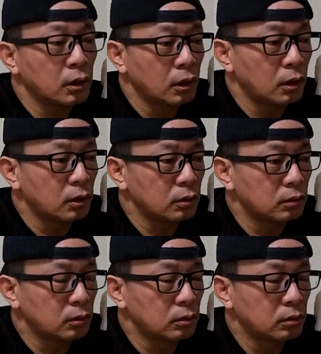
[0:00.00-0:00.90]
んか
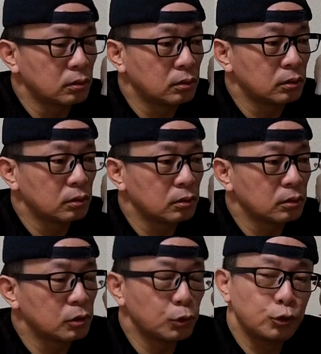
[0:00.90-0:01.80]

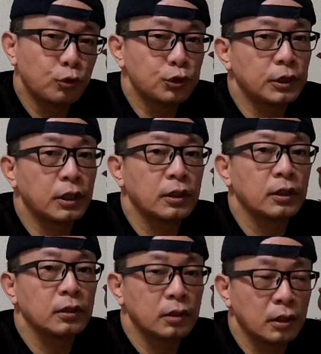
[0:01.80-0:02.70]
すごい同世代
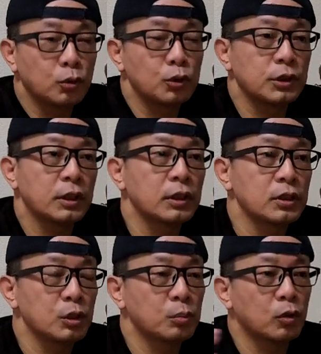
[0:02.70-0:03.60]
なんで同世代や
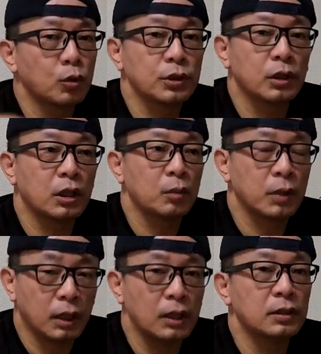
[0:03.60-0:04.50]
し、まあ、大阪、
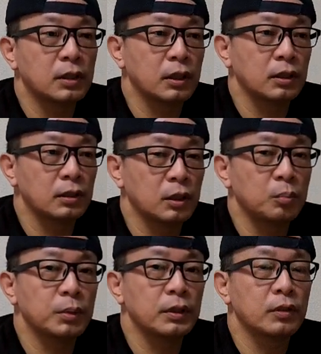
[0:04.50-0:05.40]
まあ、関西
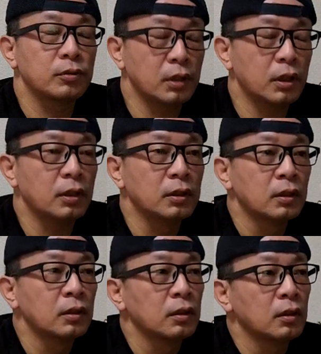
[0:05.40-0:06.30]
近辺なので、
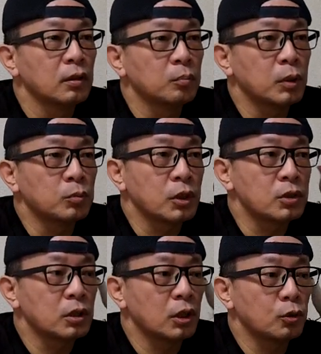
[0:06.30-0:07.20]
まあ、
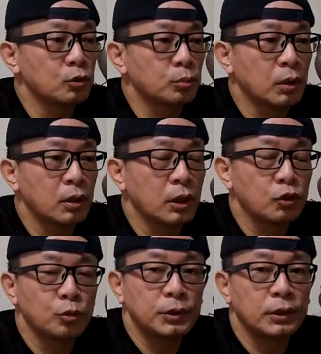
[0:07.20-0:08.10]
昔からよくまあ野
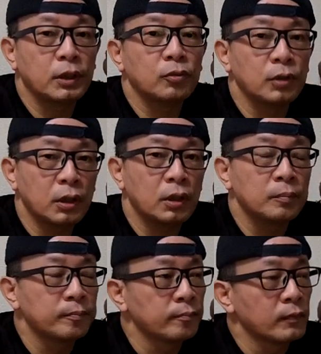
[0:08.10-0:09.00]
球見てたの
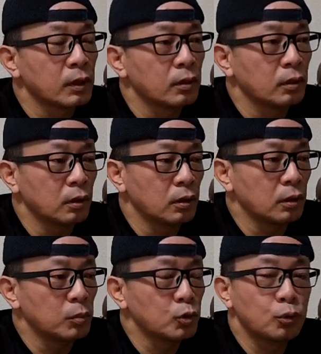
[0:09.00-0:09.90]
で、
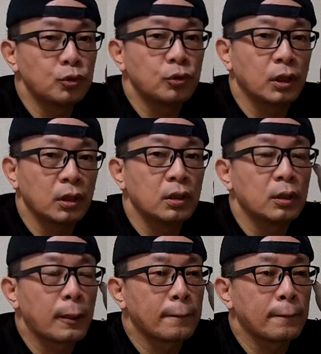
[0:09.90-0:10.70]
えー、まあ、そういう人がね、